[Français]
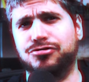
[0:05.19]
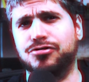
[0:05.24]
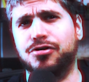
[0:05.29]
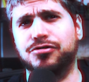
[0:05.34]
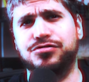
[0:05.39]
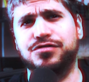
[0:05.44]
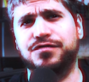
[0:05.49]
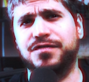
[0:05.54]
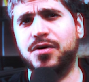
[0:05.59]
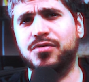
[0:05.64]
Quand
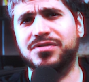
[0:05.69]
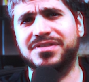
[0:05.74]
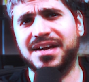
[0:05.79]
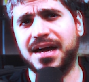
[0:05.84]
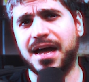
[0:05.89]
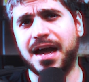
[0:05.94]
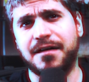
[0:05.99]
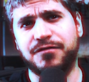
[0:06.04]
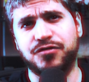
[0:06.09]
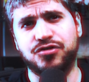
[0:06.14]
tu vas au
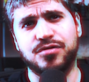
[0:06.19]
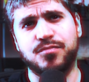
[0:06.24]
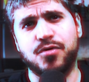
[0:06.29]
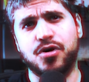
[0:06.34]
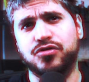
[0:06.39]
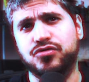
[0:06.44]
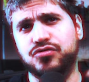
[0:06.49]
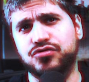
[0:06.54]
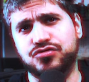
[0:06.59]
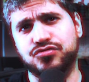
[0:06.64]
drive, tu
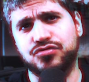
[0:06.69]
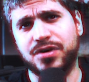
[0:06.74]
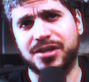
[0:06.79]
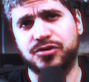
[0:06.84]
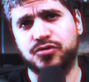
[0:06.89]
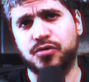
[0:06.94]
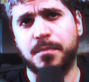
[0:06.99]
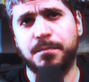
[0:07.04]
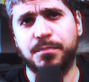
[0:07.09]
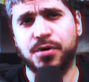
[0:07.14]
demandes toujours à
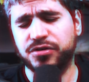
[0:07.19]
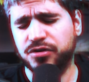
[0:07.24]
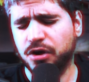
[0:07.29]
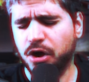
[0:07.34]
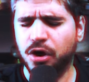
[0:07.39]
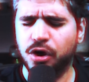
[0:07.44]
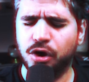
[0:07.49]
ton pote